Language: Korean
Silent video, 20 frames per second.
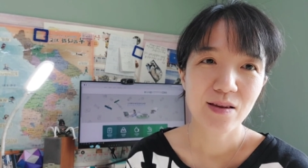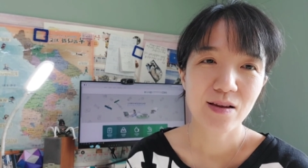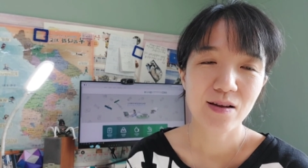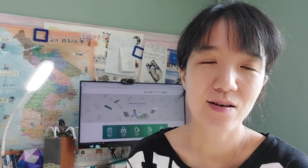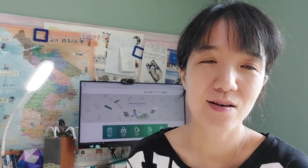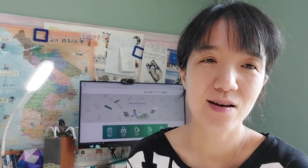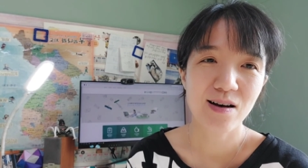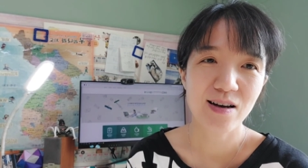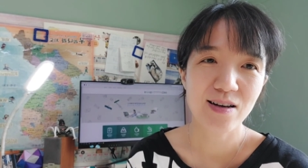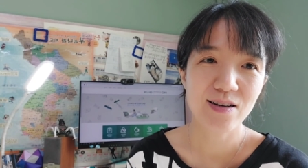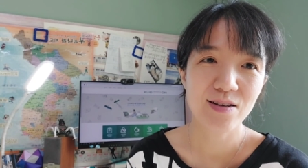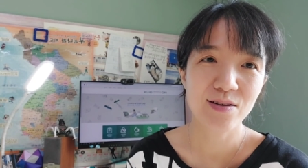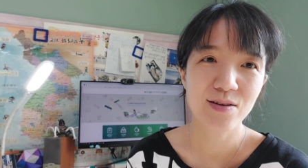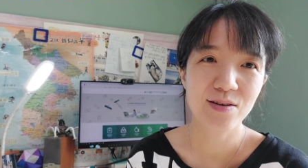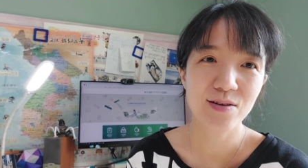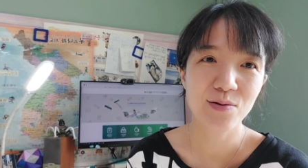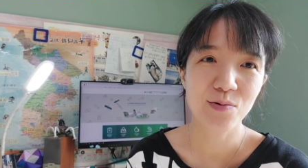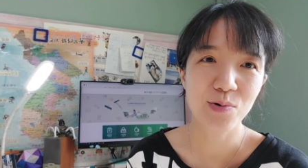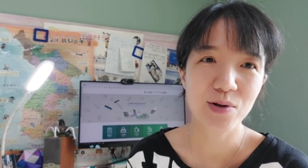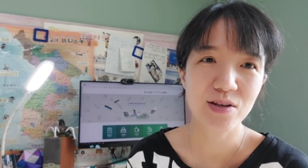
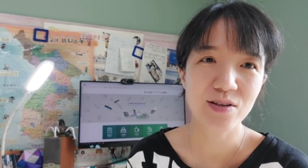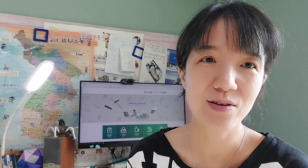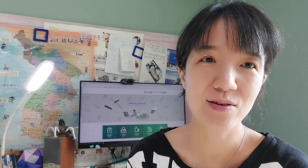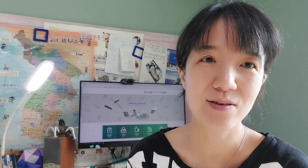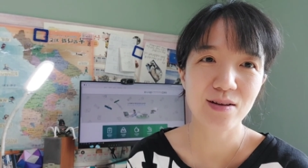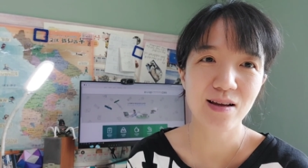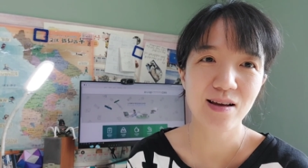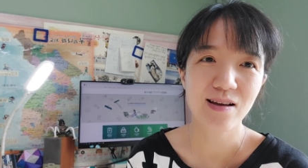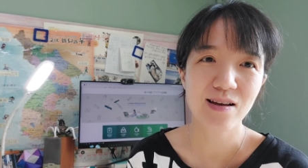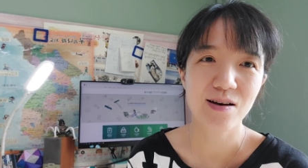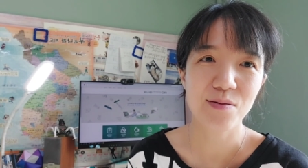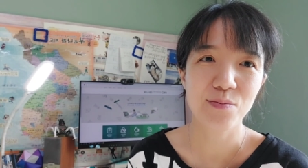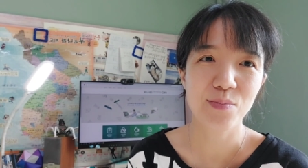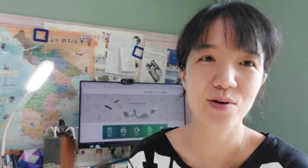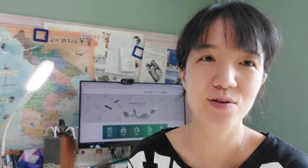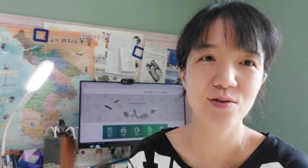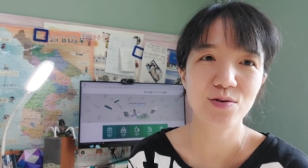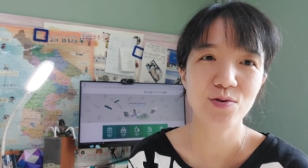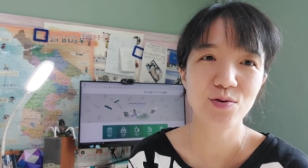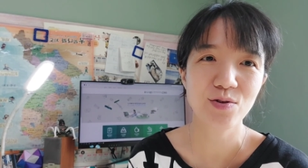아이들 오기 전에
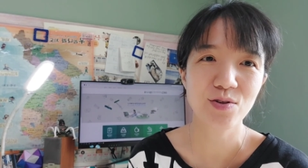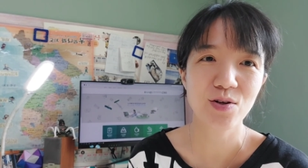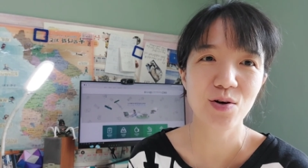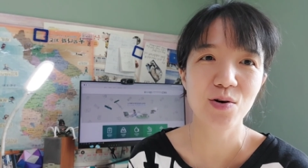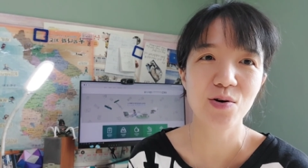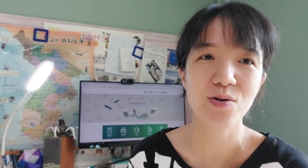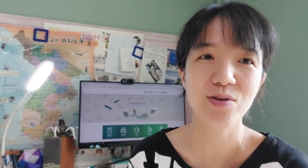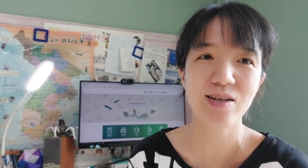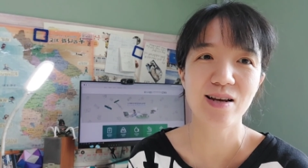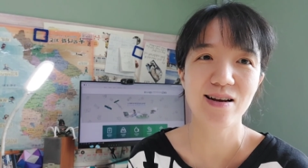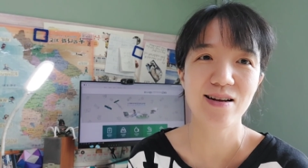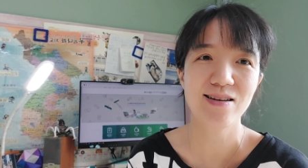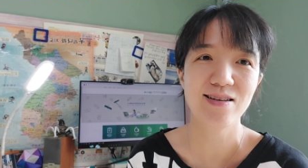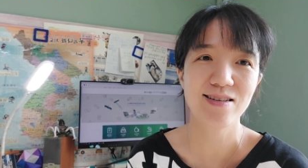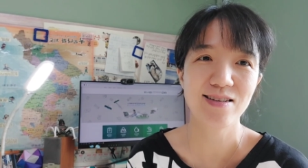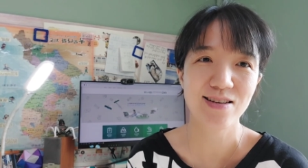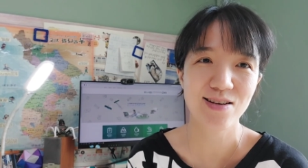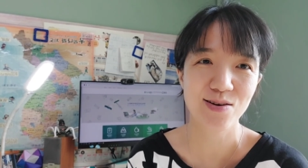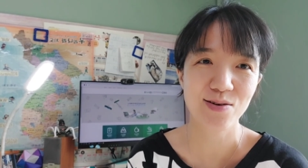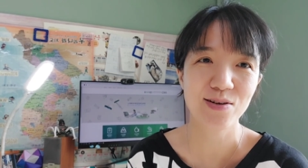한번 순서
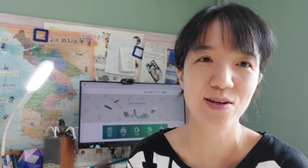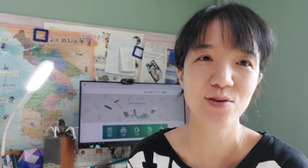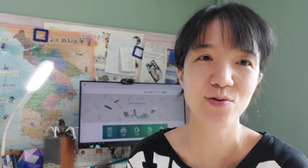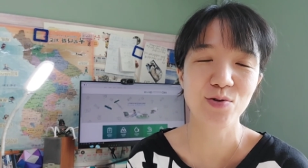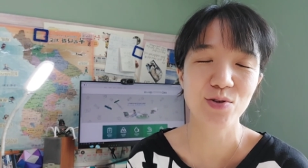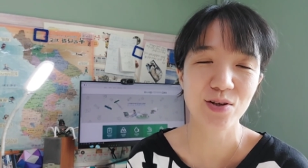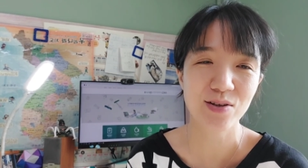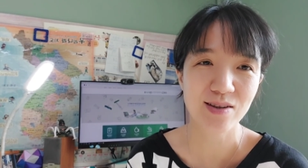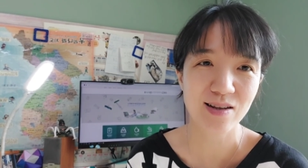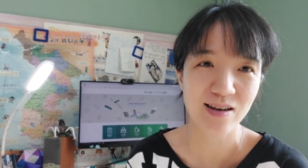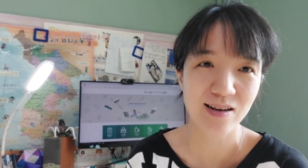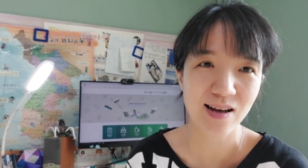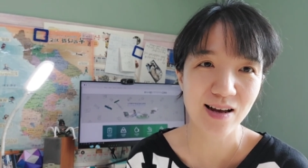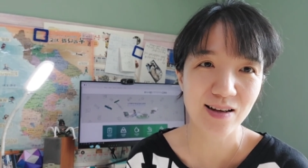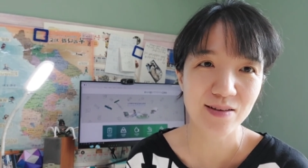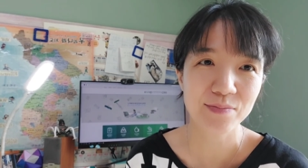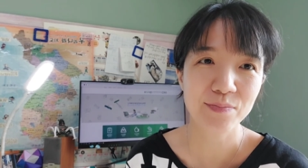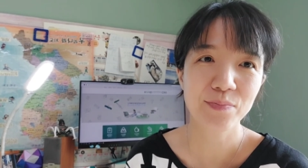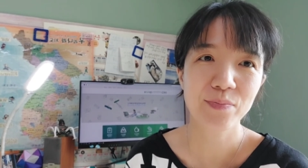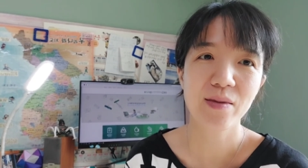잘 기억해
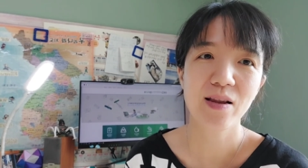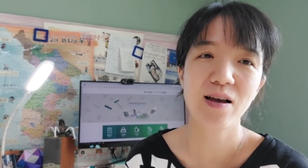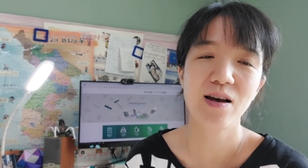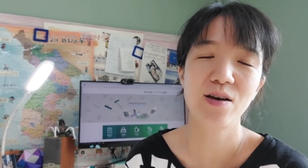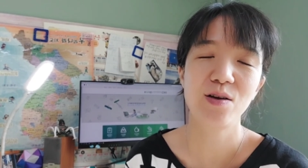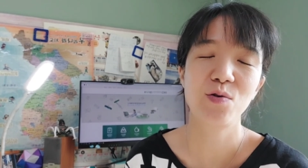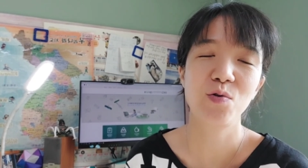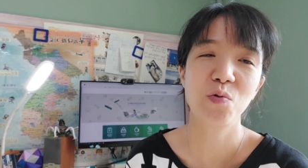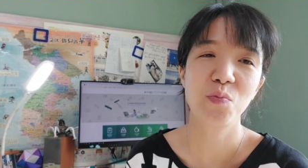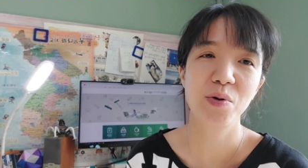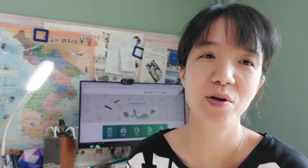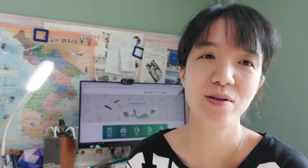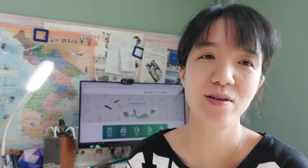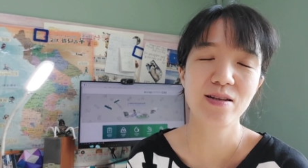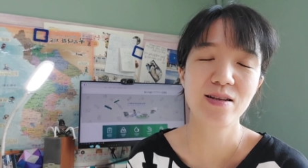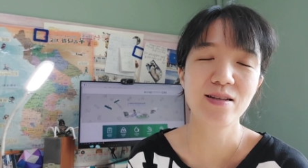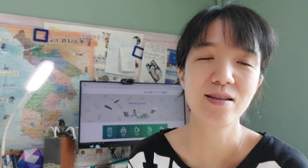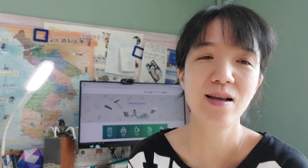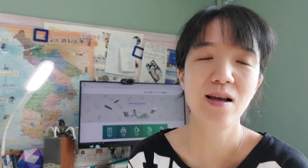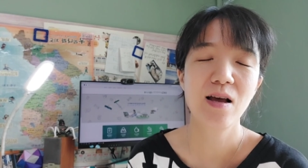두셨다가 아이
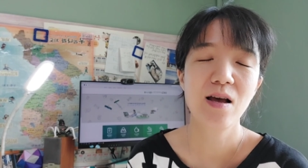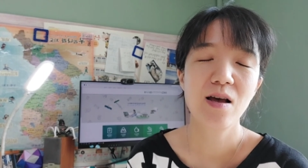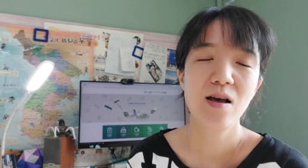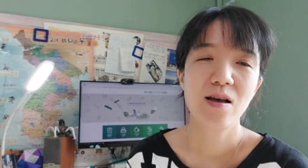오면은